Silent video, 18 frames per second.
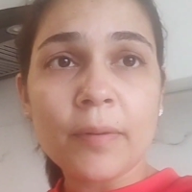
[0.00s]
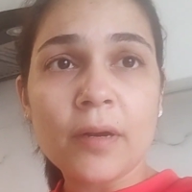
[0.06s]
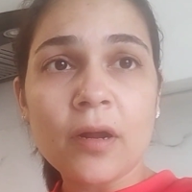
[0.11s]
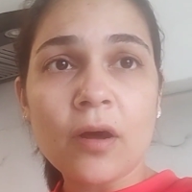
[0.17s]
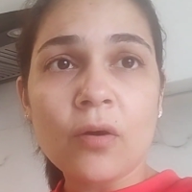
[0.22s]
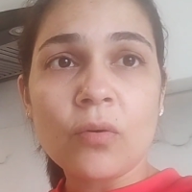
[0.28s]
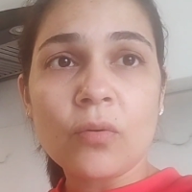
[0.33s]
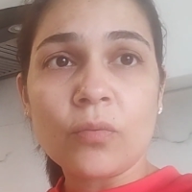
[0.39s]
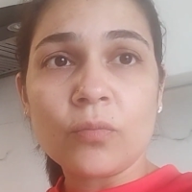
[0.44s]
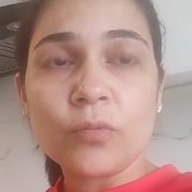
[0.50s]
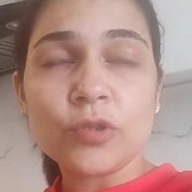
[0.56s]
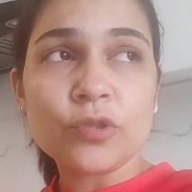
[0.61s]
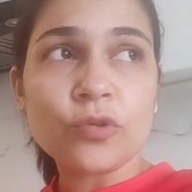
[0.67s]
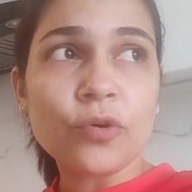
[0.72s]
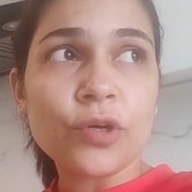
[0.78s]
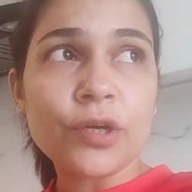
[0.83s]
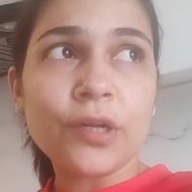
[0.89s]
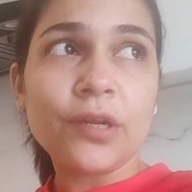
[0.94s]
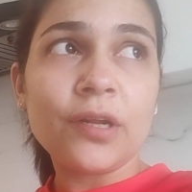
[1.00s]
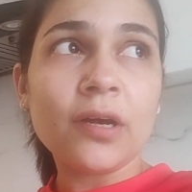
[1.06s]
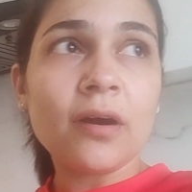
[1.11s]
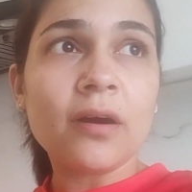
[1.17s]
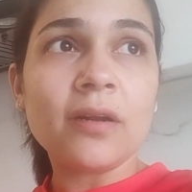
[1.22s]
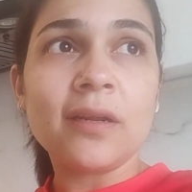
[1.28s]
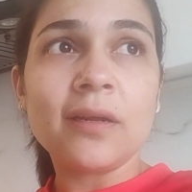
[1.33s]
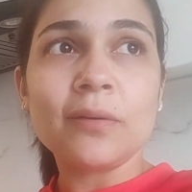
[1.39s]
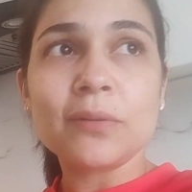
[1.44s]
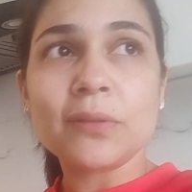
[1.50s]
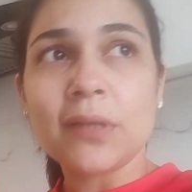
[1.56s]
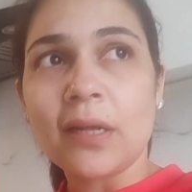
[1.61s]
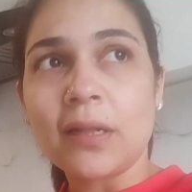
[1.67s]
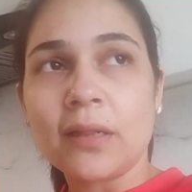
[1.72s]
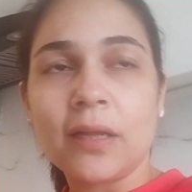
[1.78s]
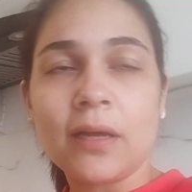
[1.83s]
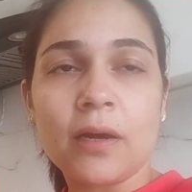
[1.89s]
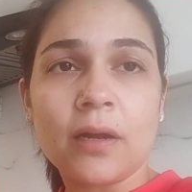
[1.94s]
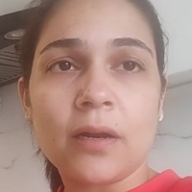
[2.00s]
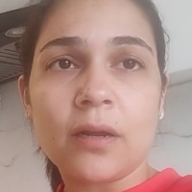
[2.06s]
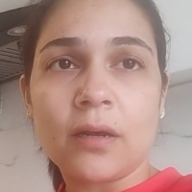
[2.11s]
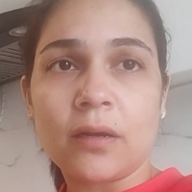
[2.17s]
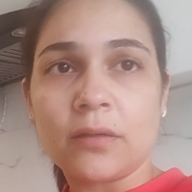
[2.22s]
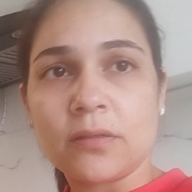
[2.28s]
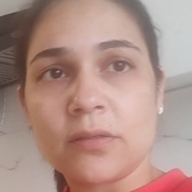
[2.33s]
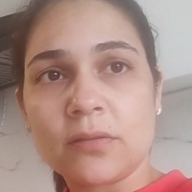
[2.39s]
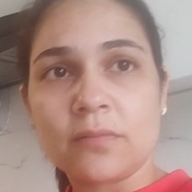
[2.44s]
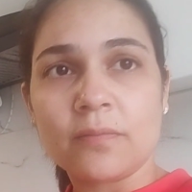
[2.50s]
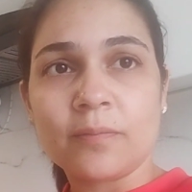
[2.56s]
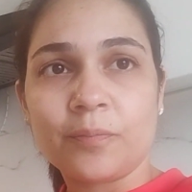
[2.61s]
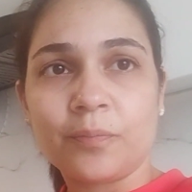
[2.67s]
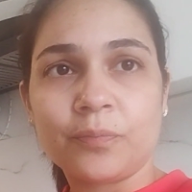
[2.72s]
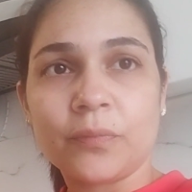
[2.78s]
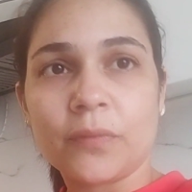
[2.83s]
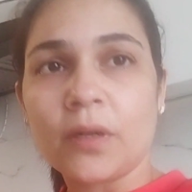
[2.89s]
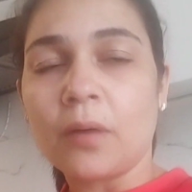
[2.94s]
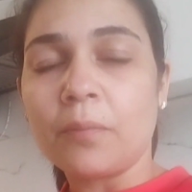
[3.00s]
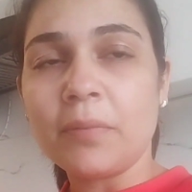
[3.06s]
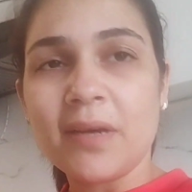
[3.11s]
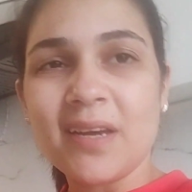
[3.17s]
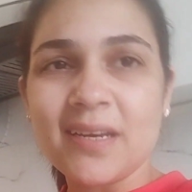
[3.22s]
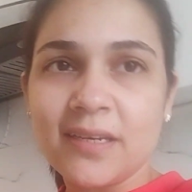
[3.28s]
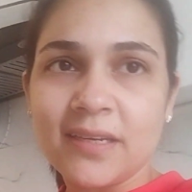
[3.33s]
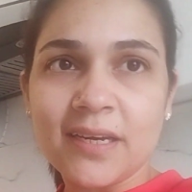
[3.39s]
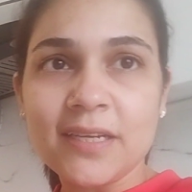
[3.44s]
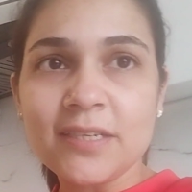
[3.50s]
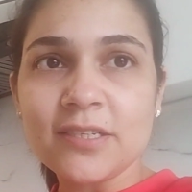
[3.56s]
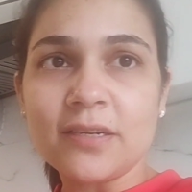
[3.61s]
बनाओ मुझे रोटी नहीं खानी है कुछ हेल्दी खाना है आज अभी यही